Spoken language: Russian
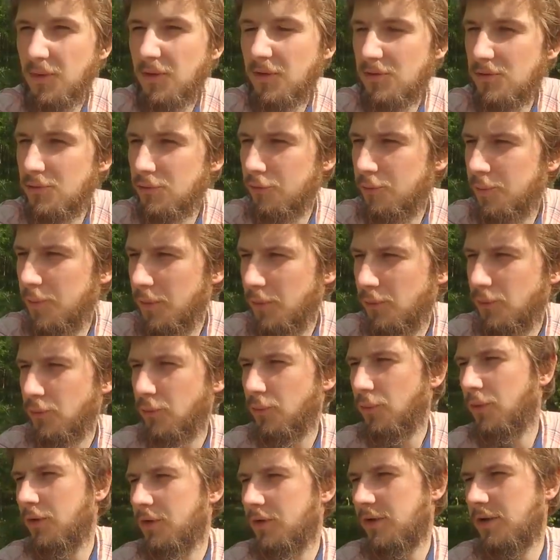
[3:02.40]
если успею, то
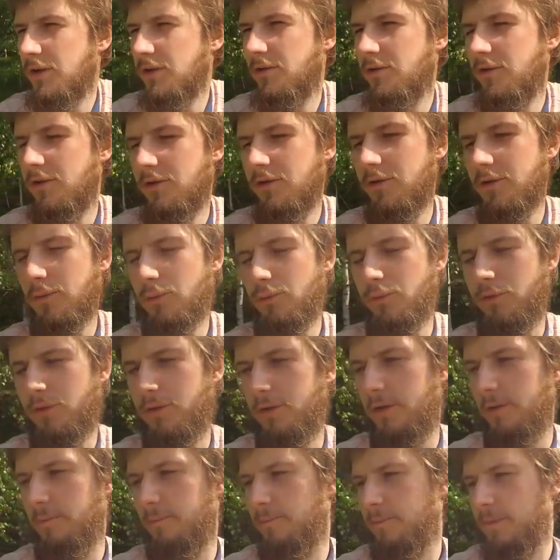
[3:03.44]
только 3
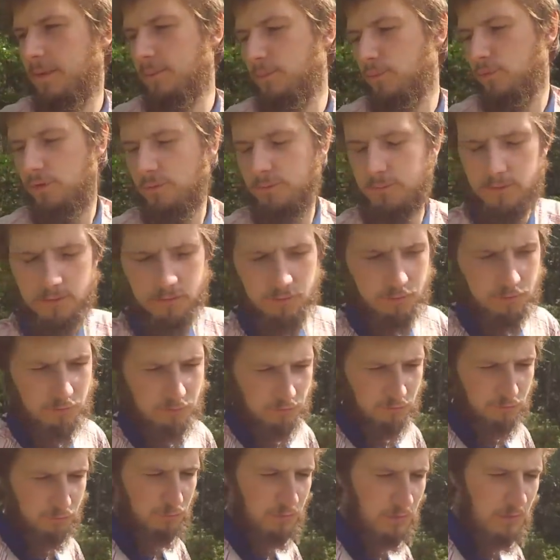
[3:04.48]
среднерусские, потому что мне еще
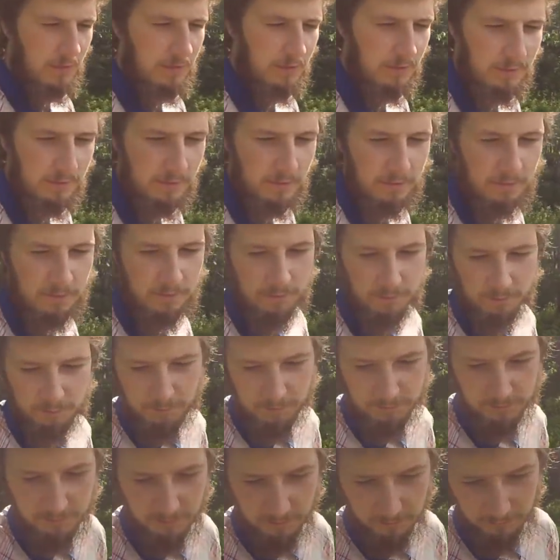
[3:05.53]
сейчас с утра надо доделать
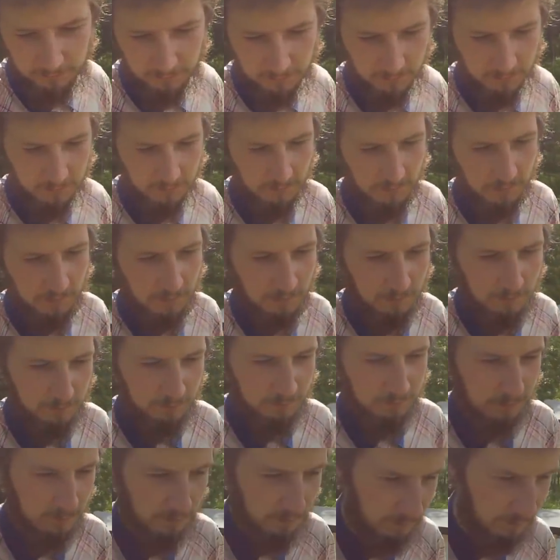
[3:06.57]
подставки
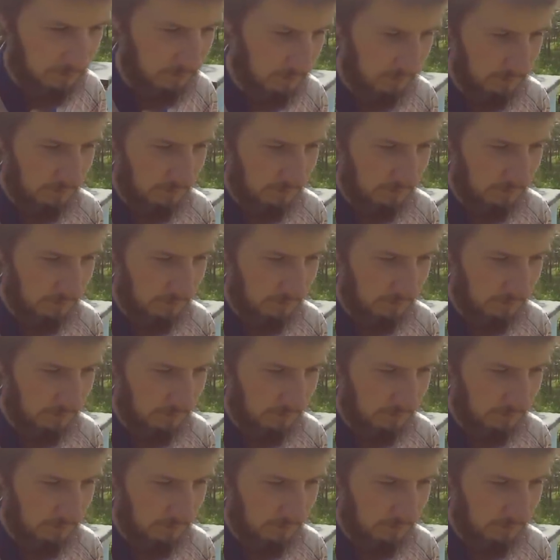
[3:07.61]
здесь.